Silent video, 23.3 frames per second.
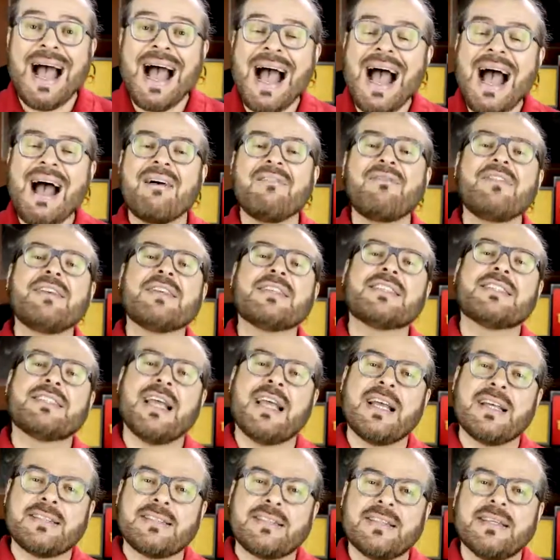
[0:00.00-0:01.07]
Ave
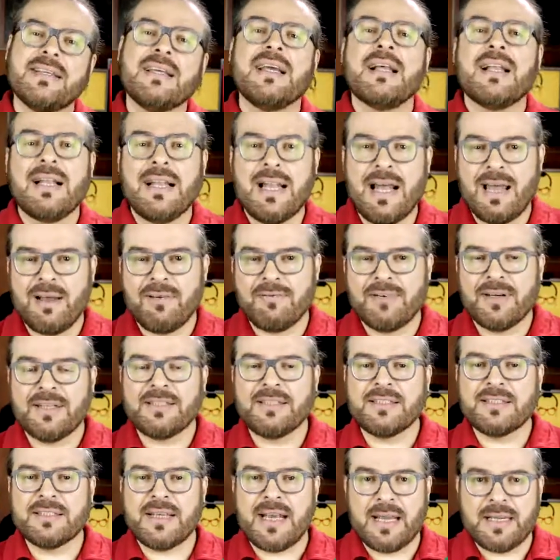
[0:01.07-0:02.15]
César leva
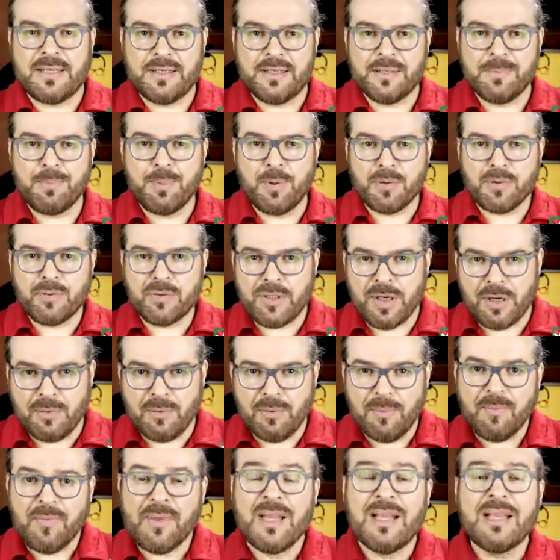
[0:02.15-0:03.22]
design de
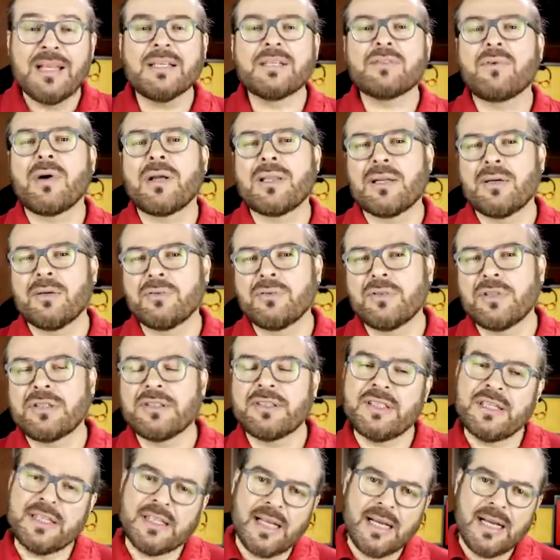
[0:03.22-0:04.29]
produção. Esquadrão
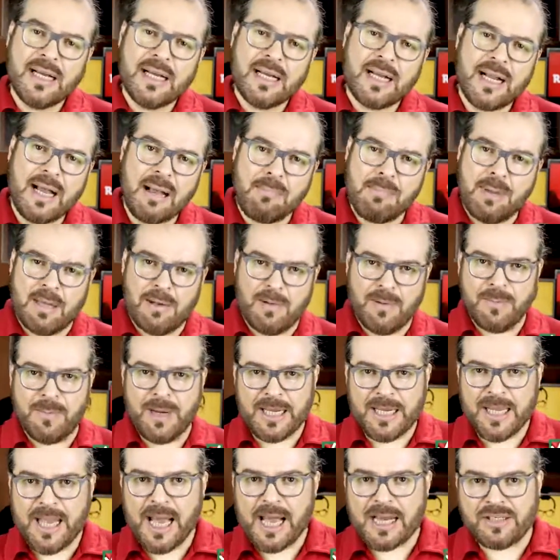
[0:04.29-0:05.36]
Suicida, cabelo e
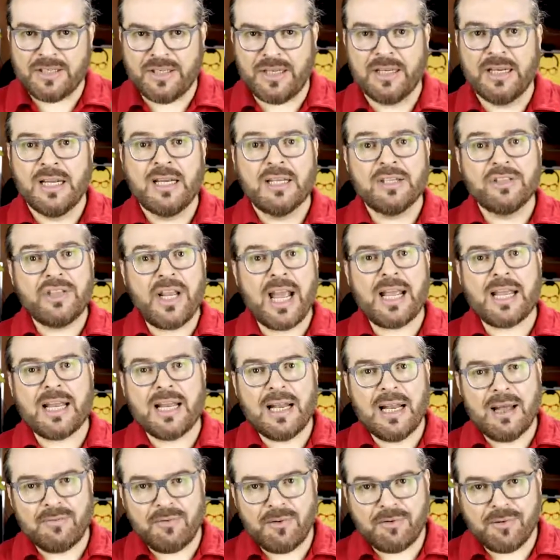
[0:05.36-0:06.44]
maquiagem. Jack
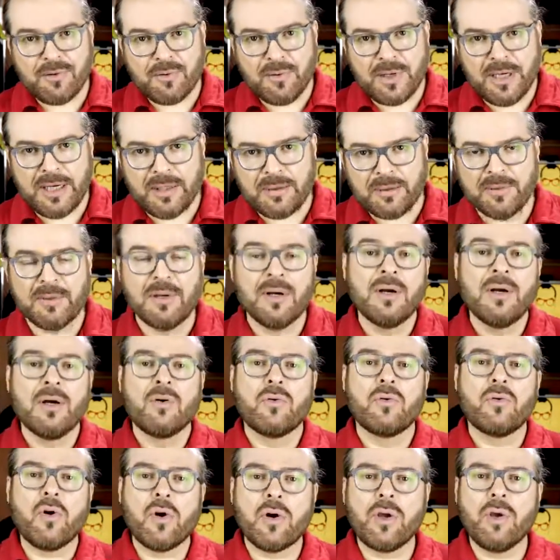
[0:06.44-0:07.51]
leva figurino.
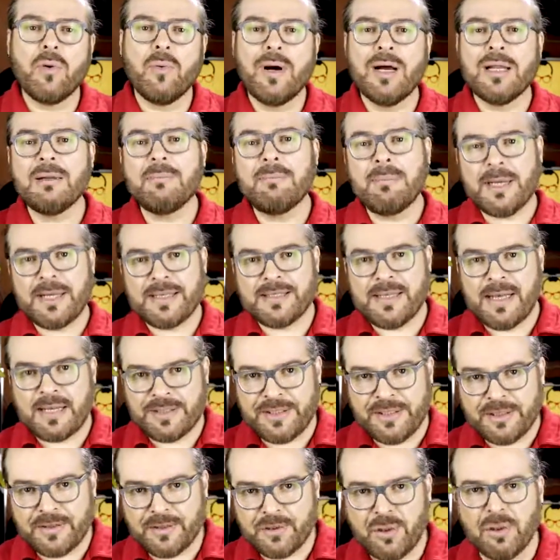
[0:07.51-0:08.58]
Rogue One,
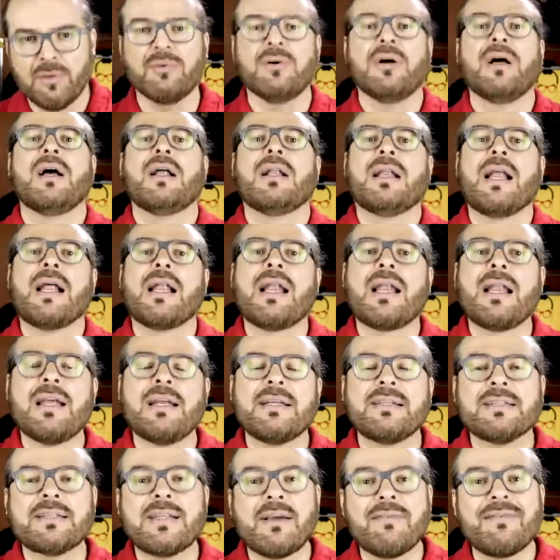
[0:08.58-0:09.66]
mixagem de som. La La
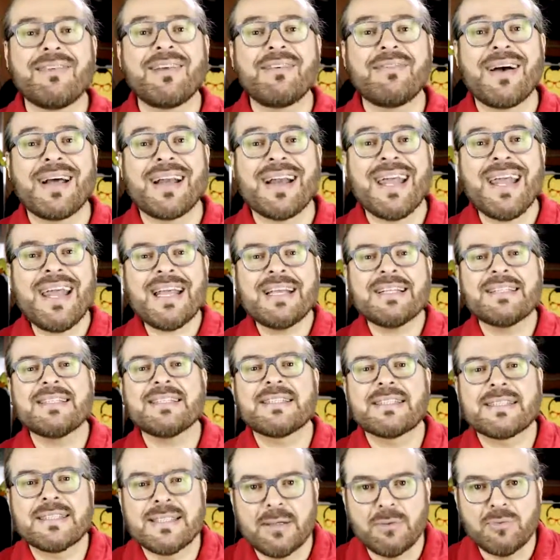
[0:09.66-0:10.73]
Land deve levar
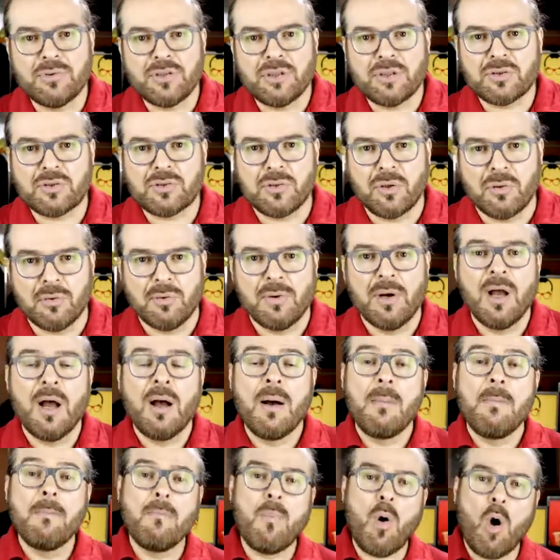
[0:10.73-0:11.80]
edição de som.
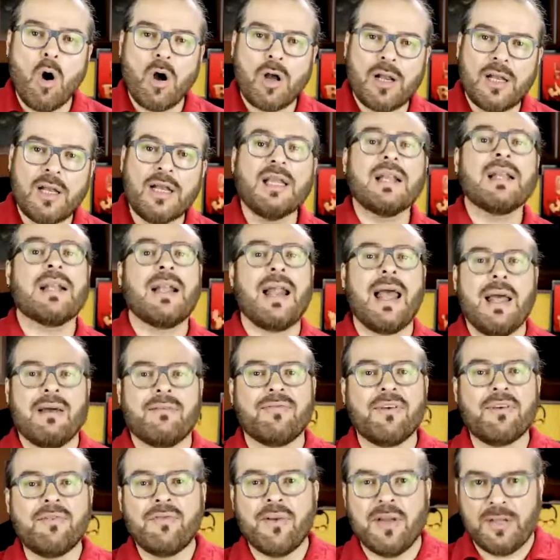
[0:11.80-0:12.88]
Mogli
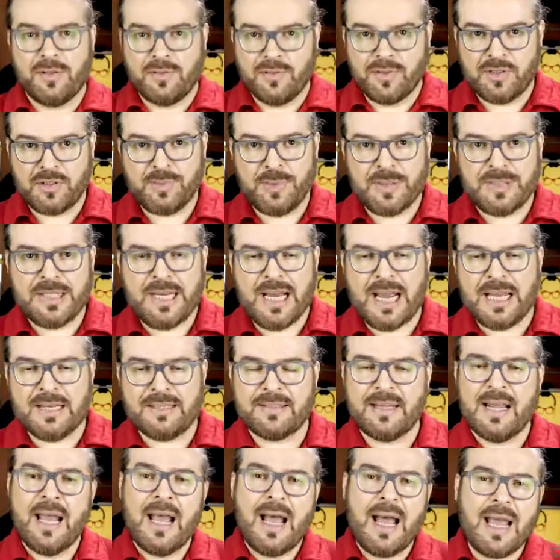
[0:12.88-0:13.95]
leva efeitos
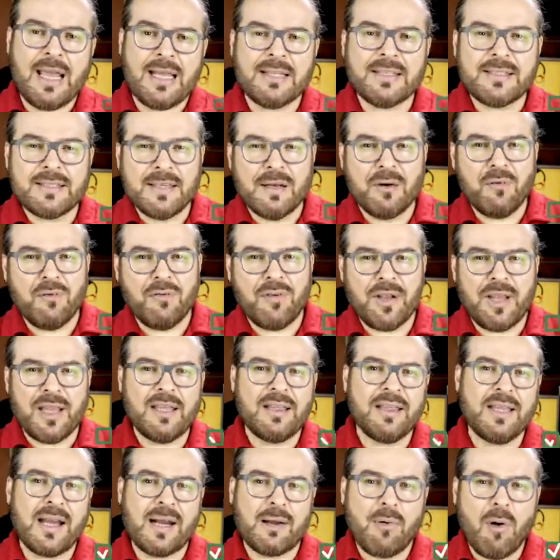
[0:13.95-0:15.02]
especiais. A edição fica
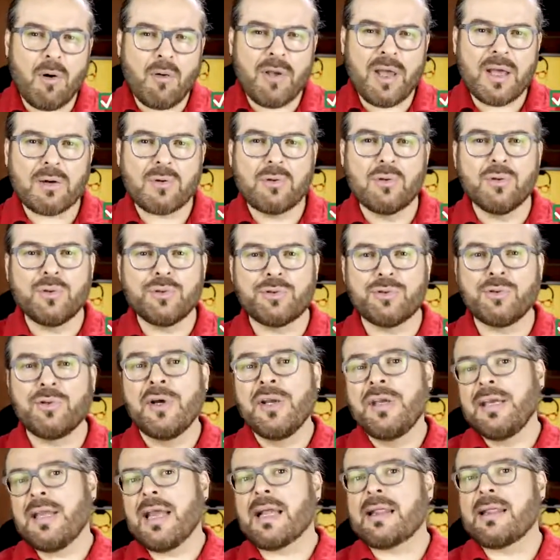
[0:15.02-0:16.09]
entre A Qualquer Custo
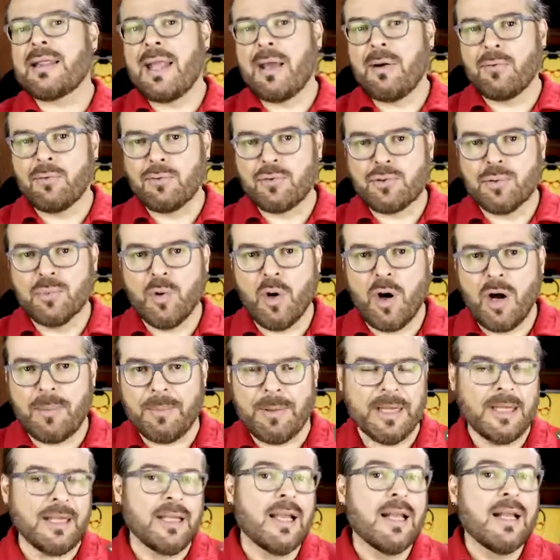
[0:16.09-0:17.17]
e Até o Último
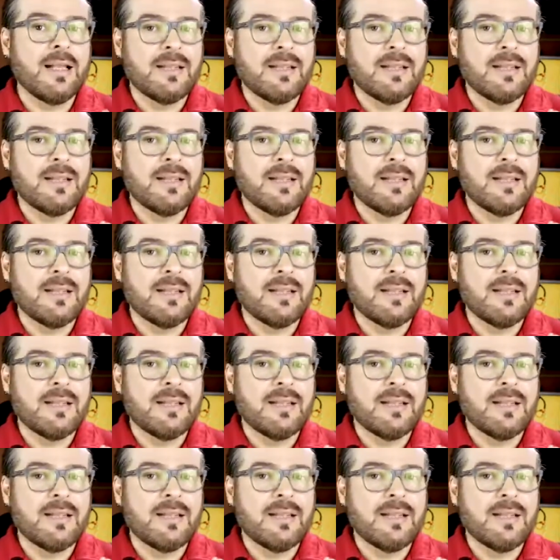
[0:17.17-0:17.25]
Homem.